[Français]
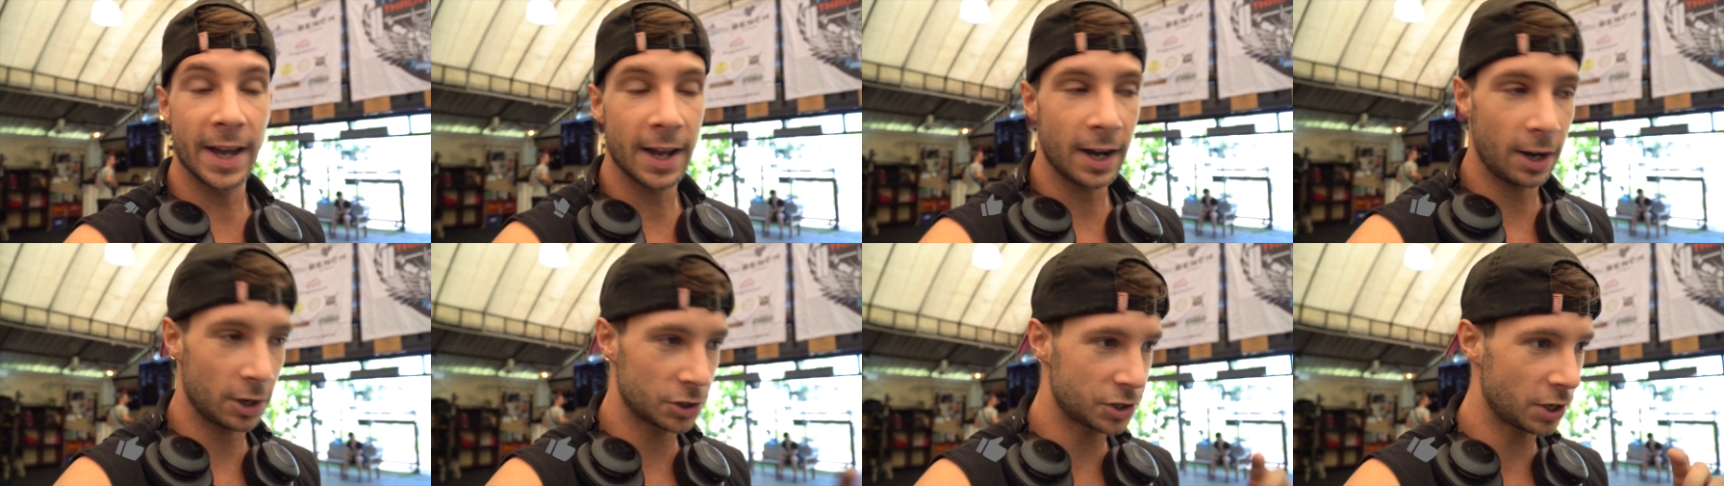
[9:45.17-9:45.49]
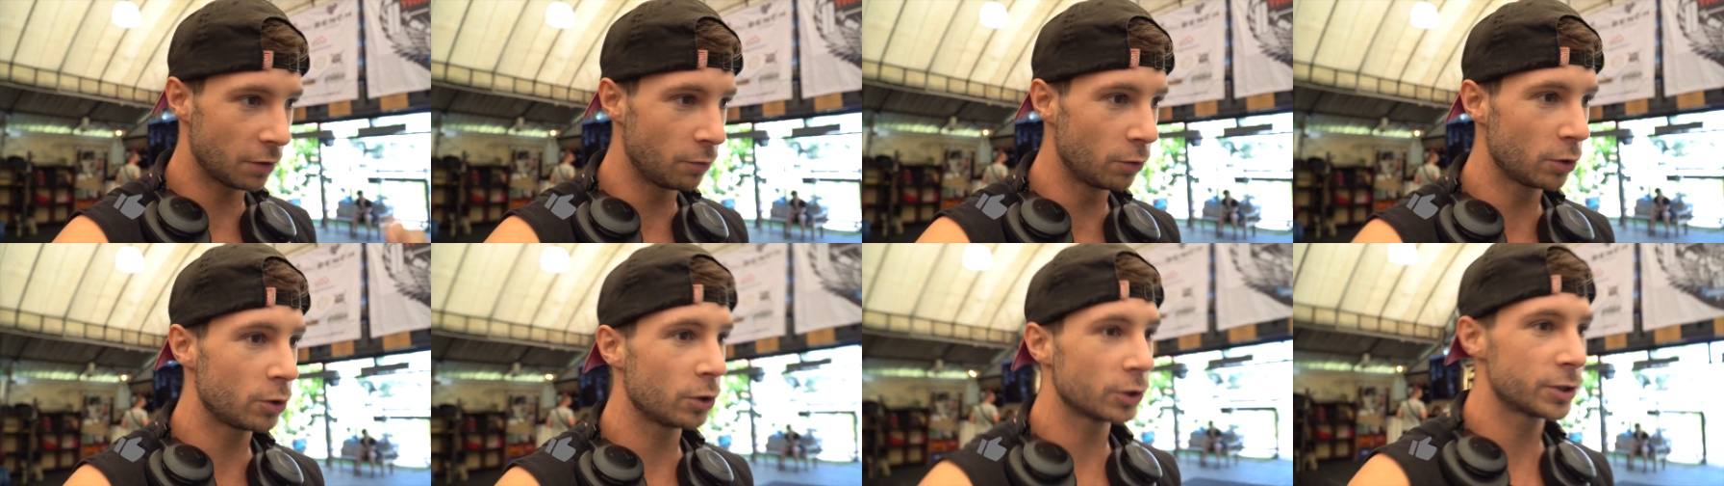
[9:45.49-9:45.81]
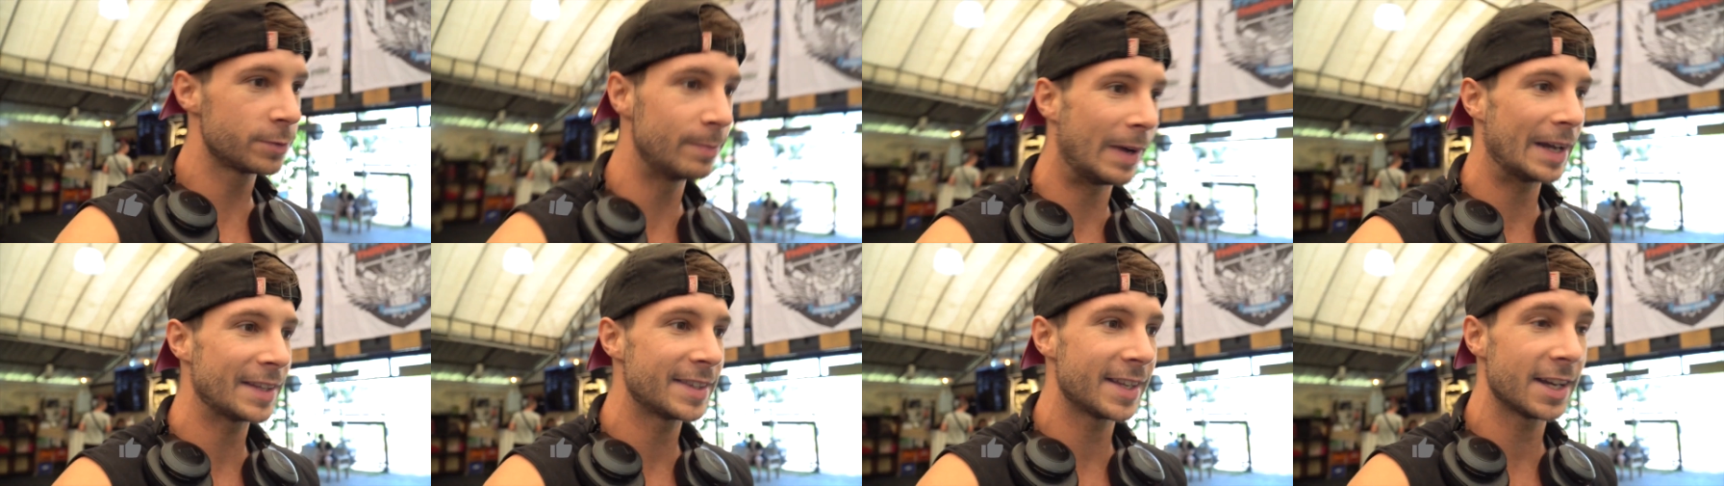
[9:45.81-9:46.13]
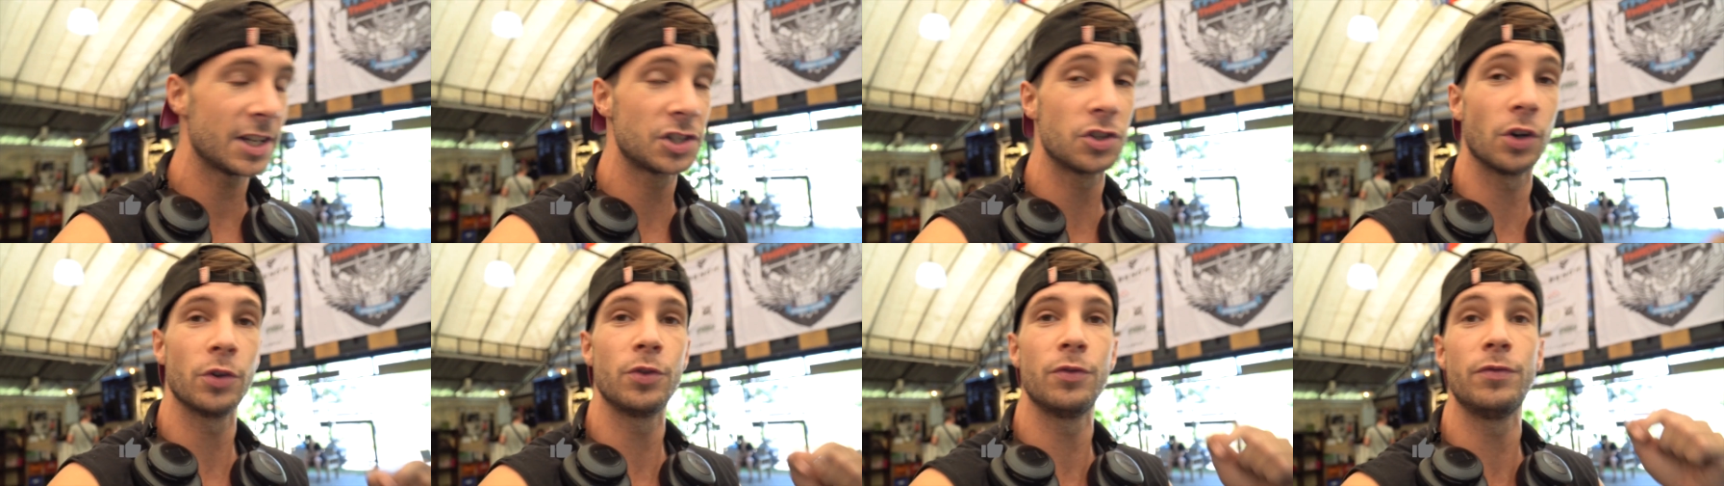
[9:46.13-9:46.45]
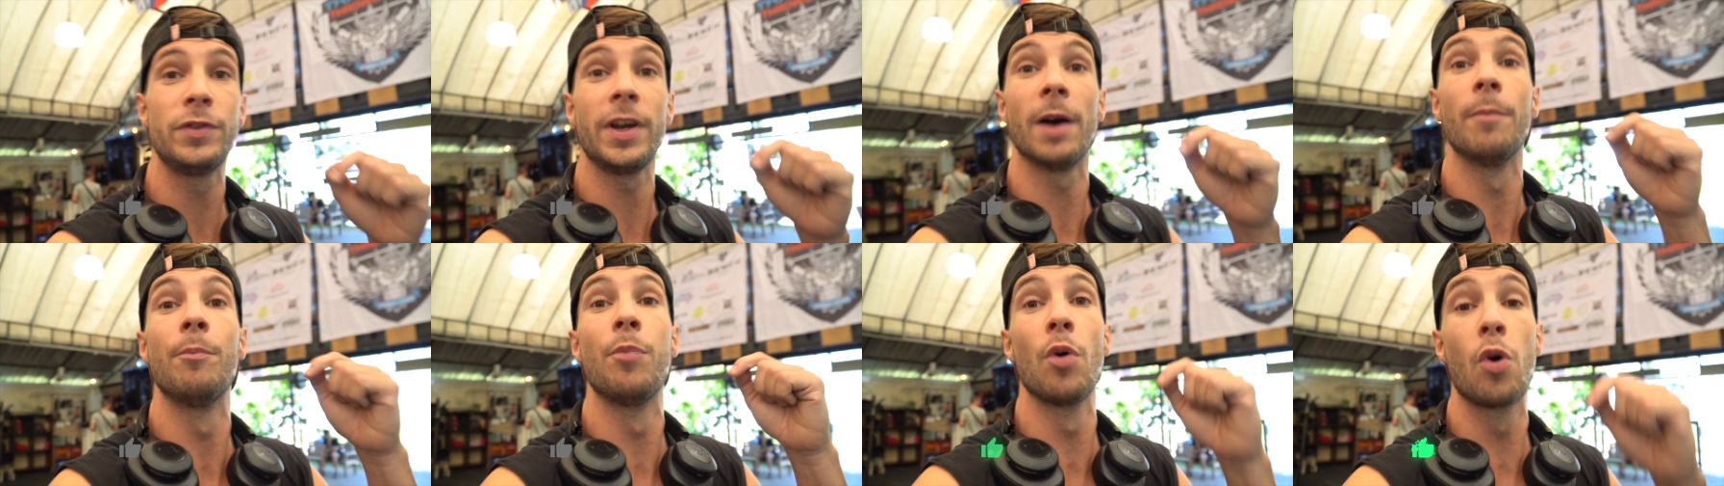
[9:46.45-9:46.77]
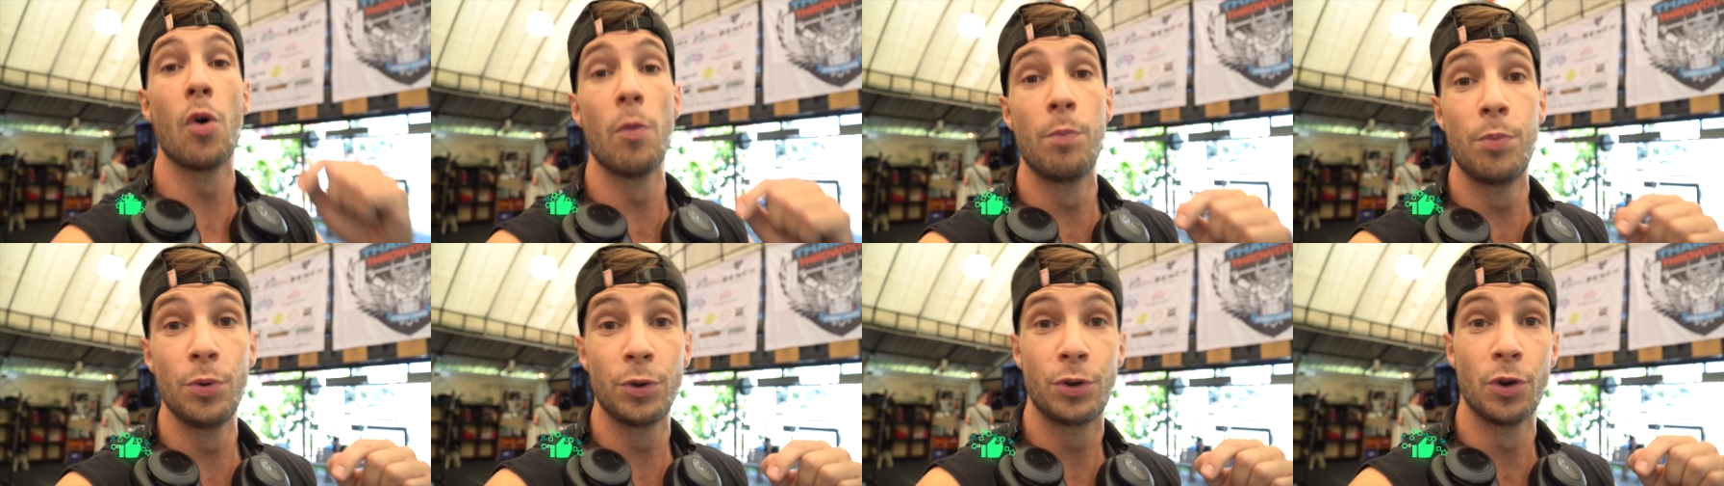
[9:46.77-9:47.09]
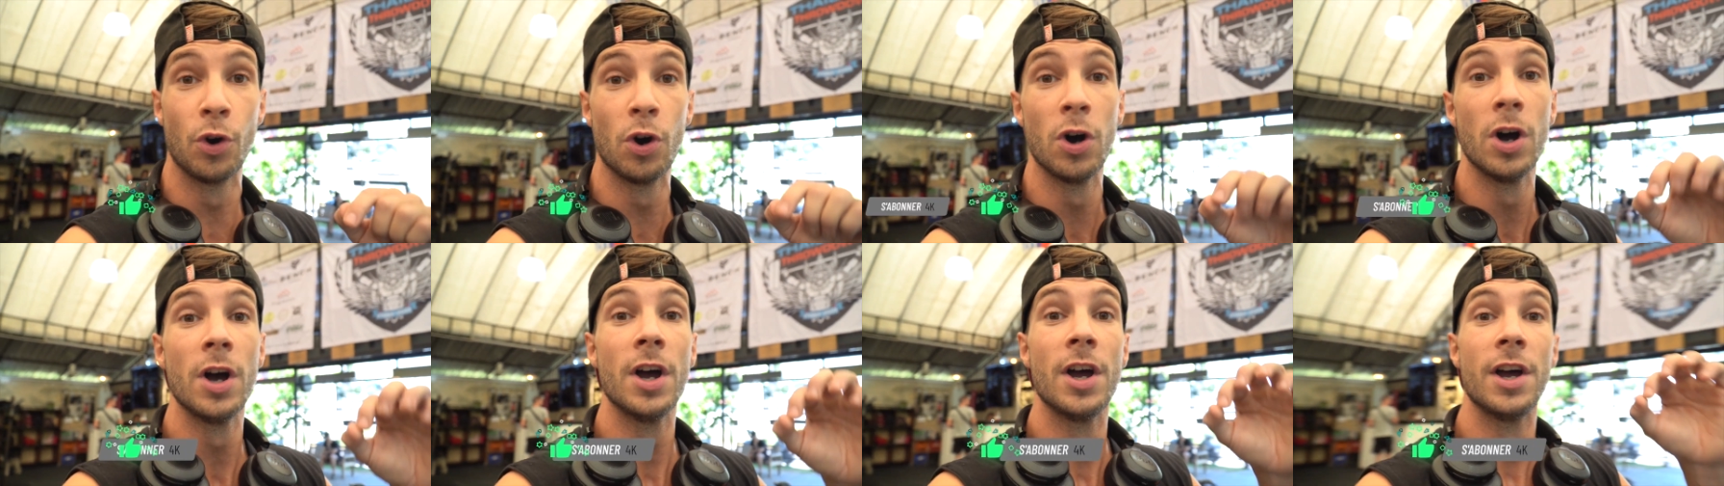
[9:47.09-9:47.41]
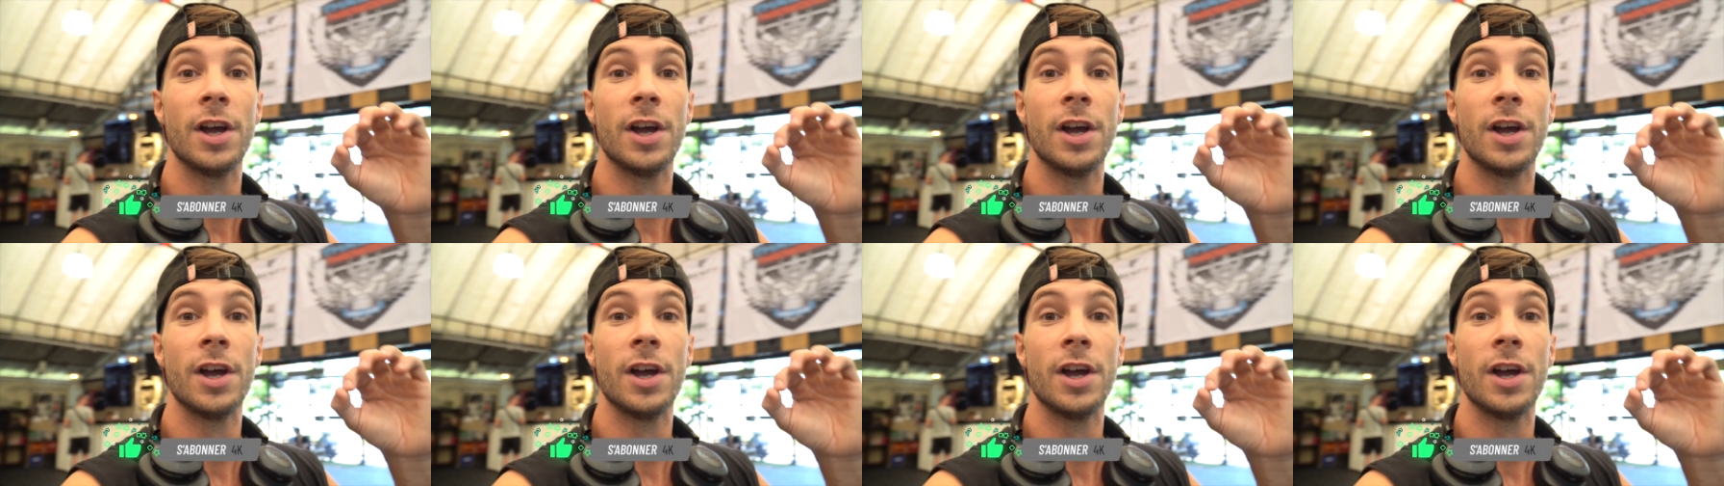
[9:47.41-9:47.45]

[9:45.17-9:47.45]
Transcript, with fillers: Alors je t'avoue que ce matin j'aurais dû venir beaucoup plus tôt